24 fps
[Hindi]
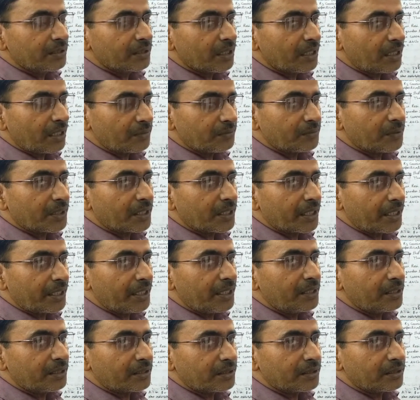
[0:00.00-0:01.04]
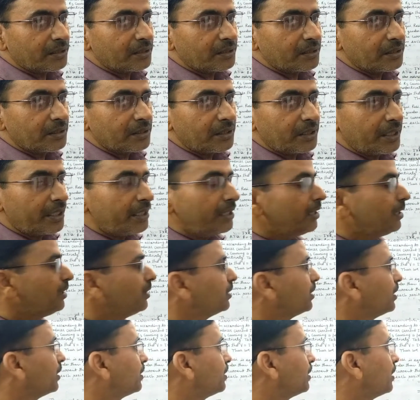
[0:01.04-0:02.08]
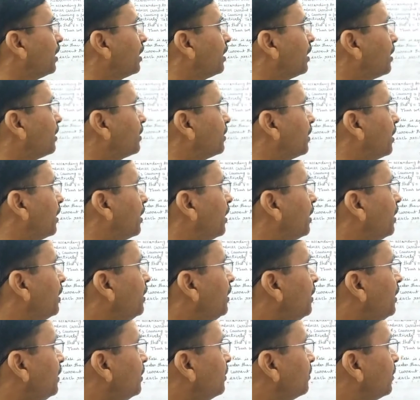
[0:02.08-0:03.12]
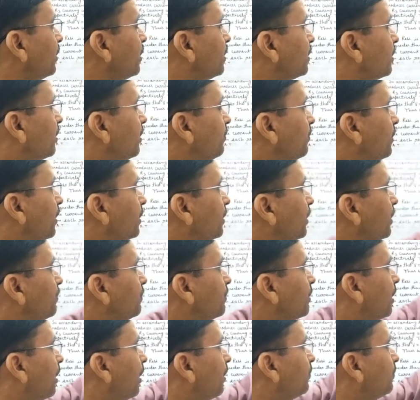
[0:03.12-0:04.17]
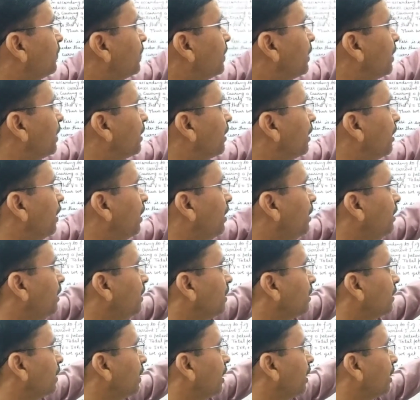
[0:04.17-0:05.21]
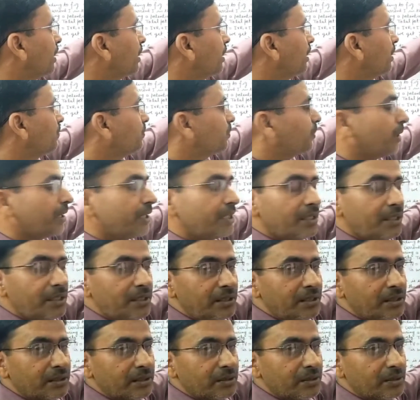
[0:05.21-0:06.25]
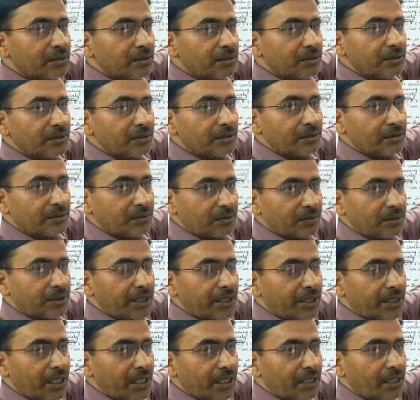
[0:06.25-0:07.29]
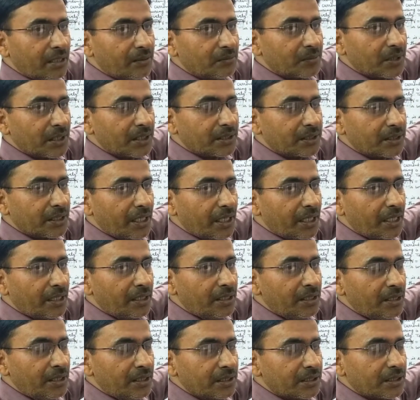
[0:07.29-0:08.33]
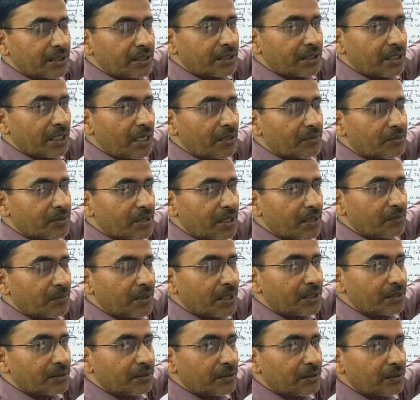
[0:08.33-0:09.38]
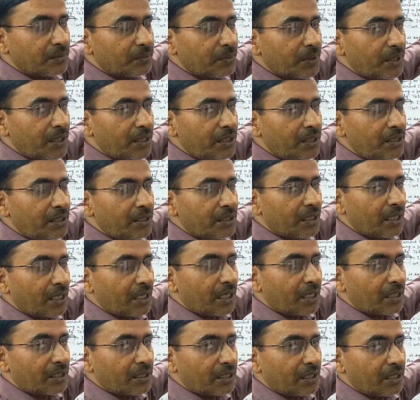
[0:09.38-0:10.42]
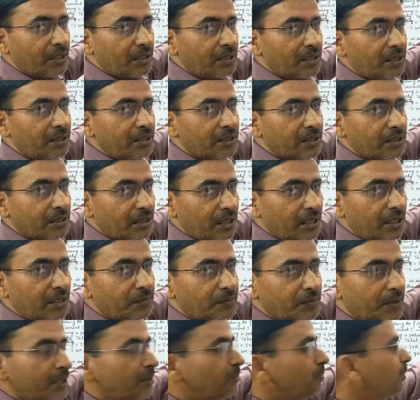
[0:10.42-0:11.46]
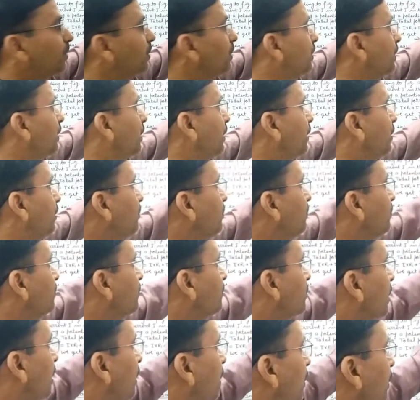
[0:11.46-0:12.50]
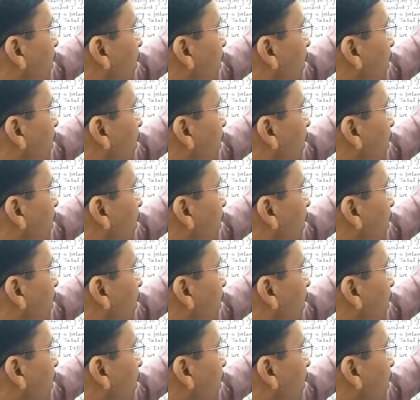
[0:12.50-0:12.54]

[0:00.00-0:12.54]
ऑफ द करंट रीडिंग देता रहता है तो इसके माध्यम से आपने देखा कि एक के पॉइंट जो कुंजी का काम करता है जिसे आप सामान्य तौर पर ऑन ऑफ ऑफ की बोलते हैं और